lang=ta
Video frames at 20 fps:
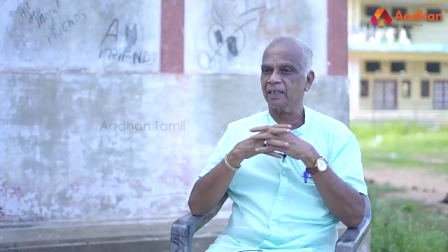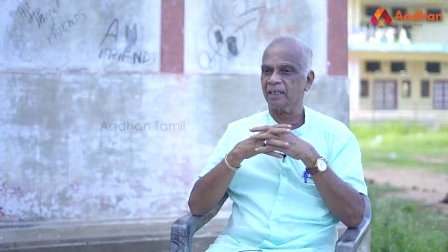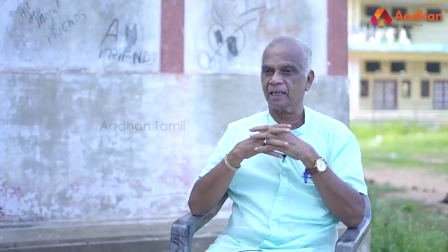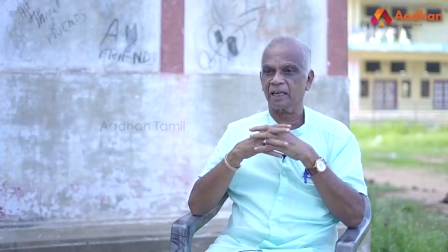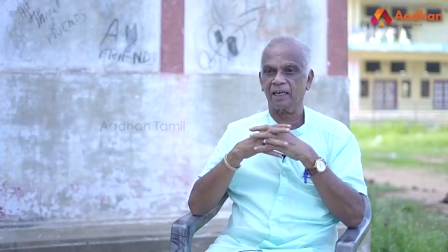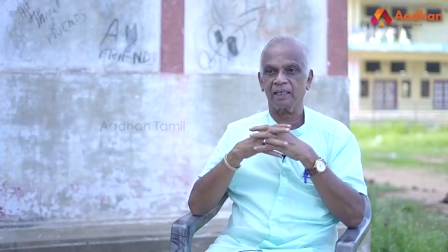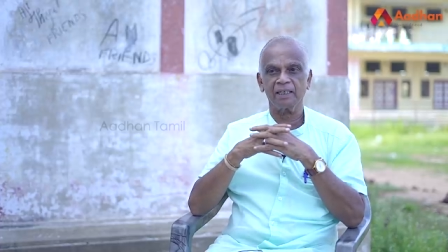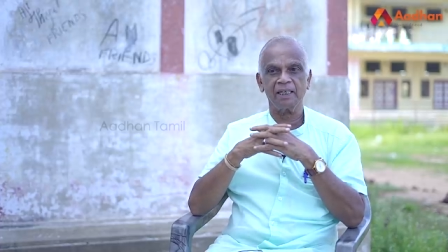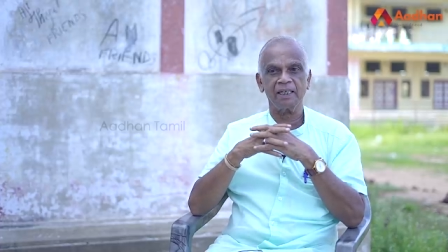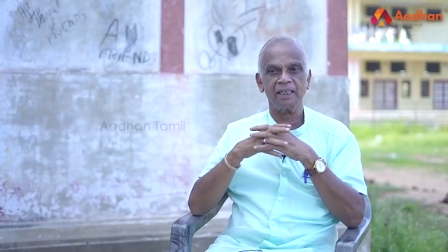என்
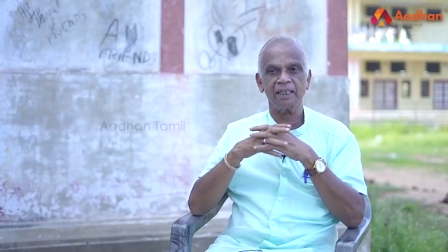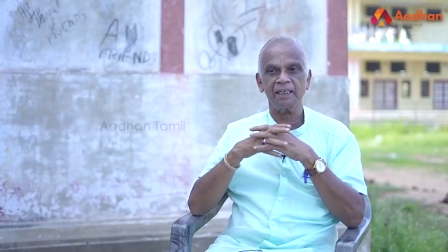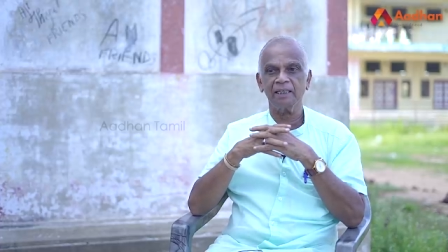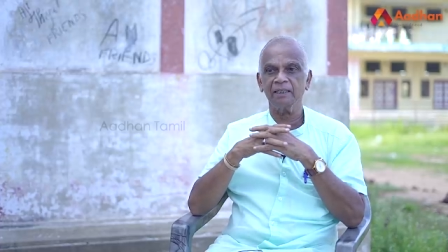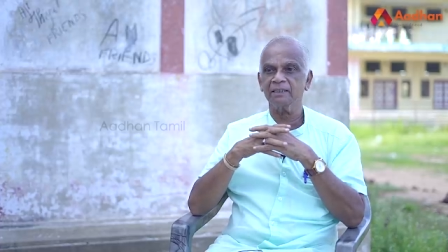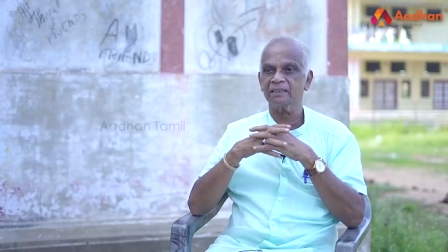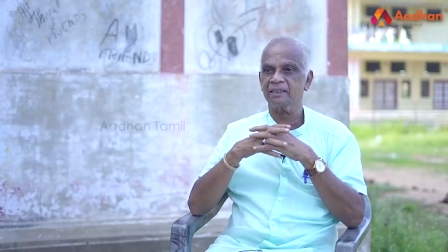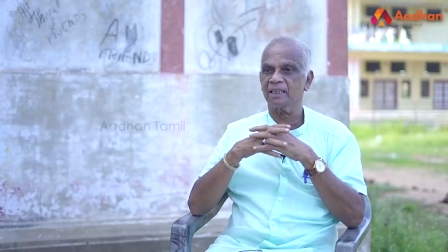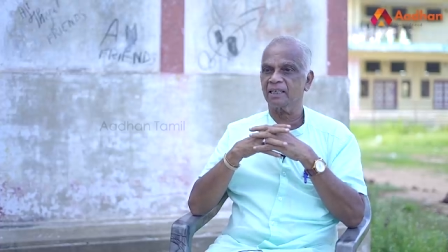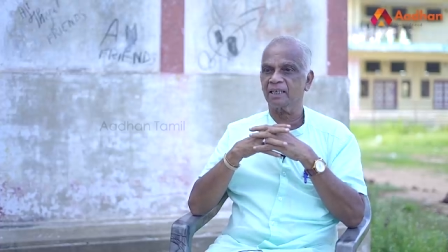
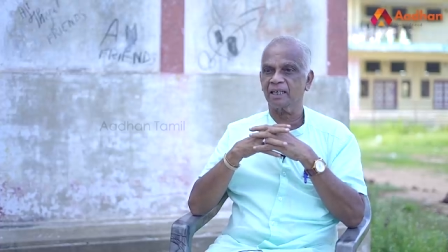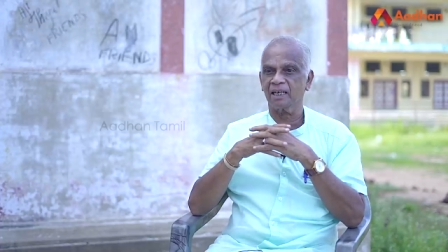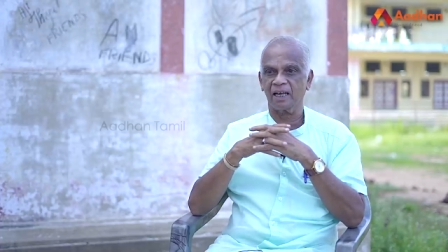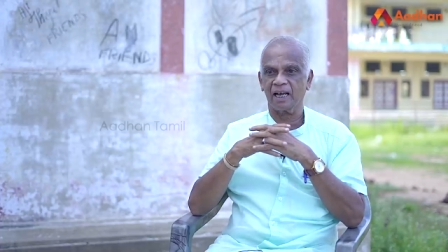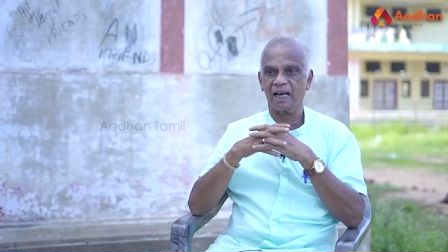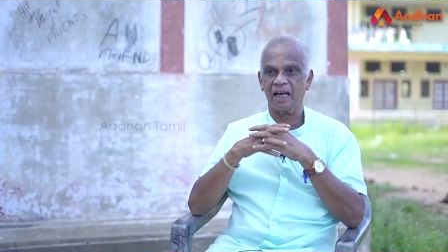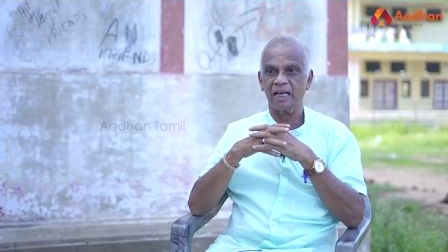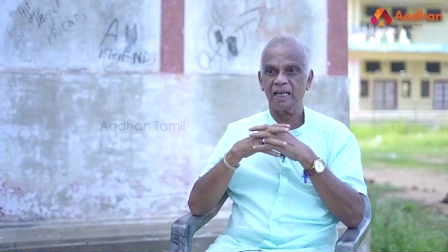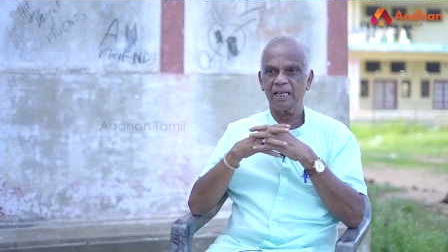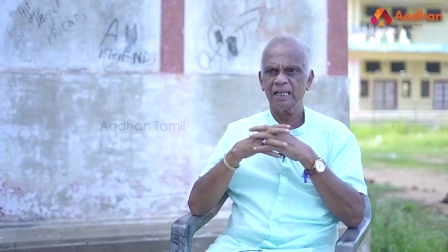கண்ணினின்று
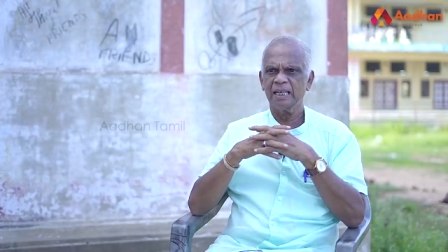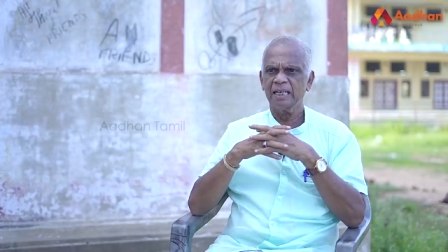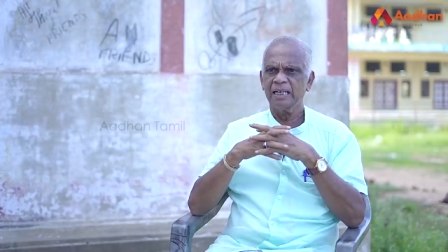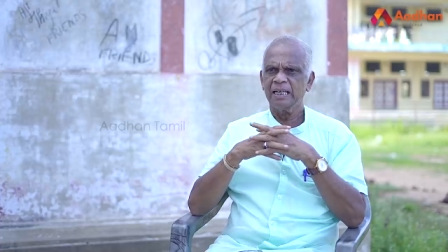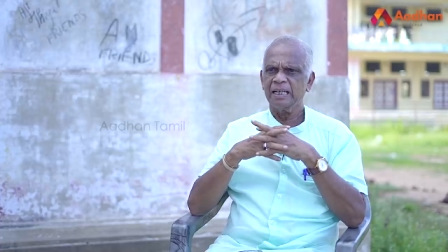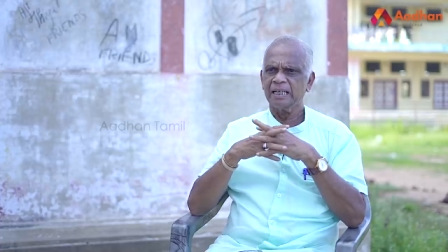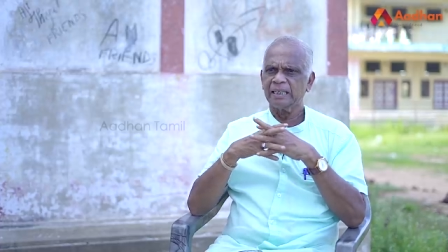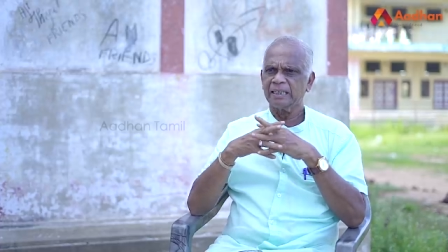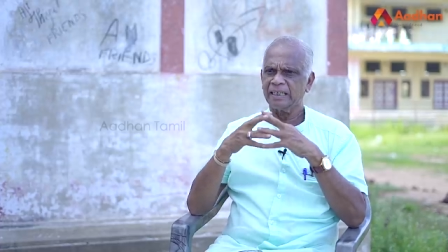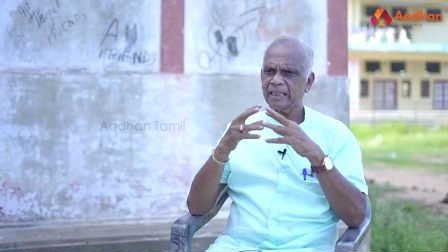அகலா
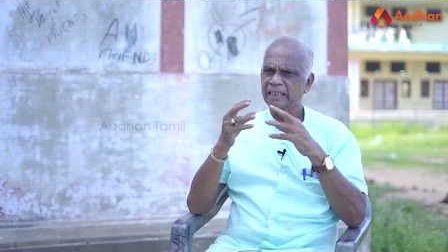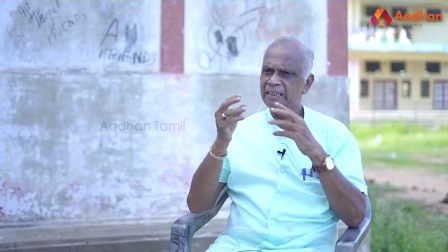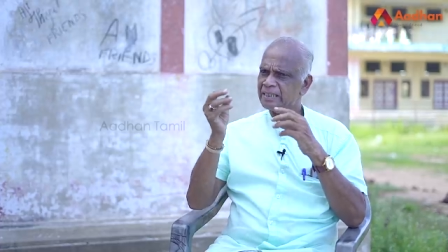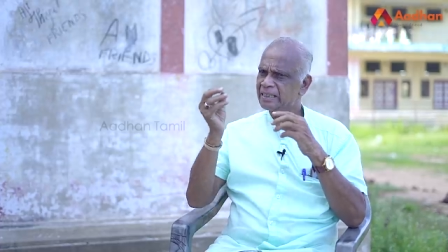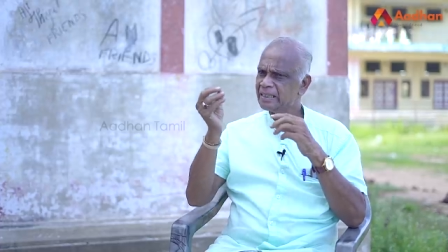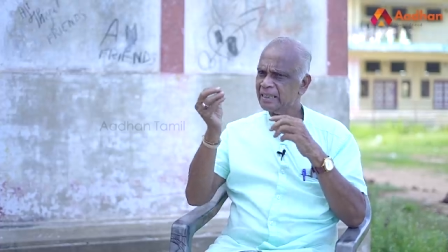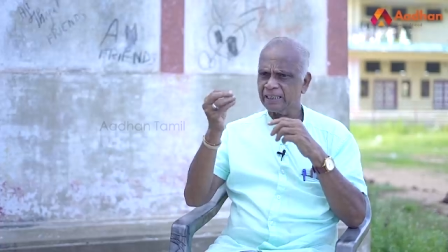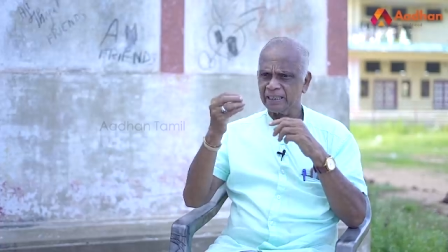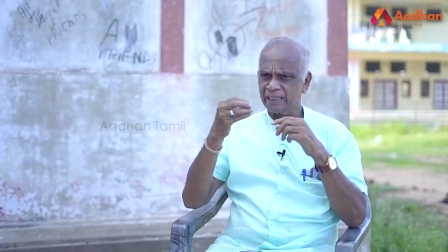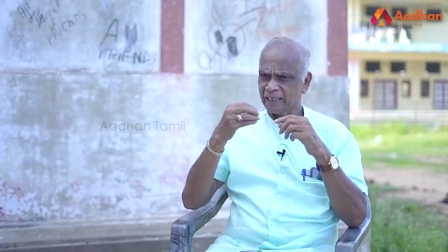
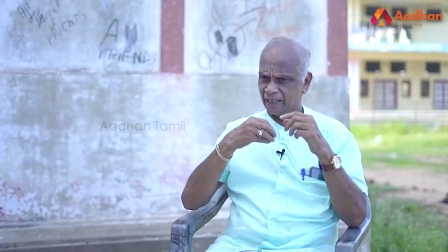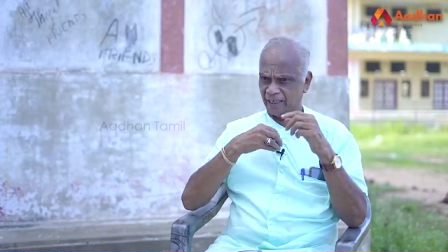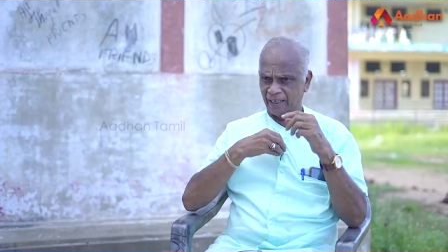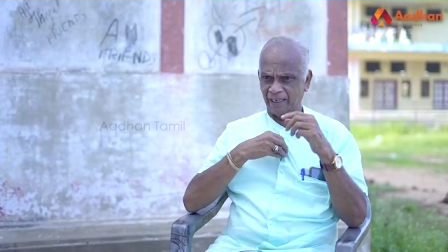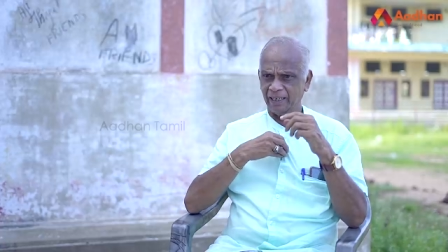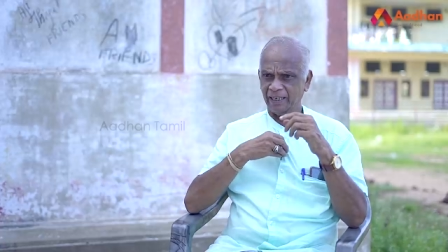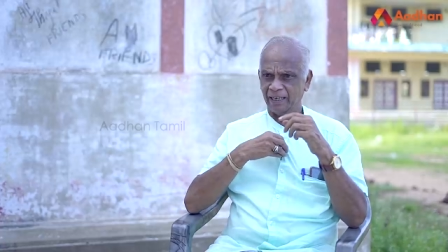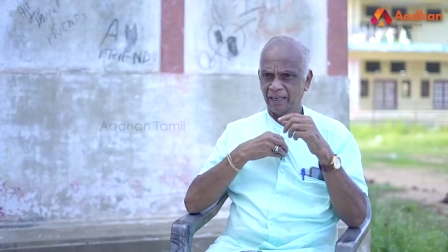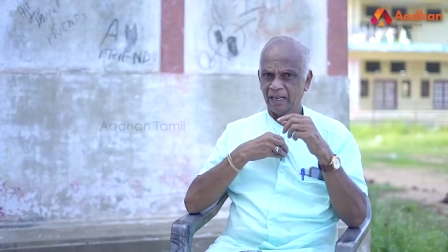நெஞ்சினில்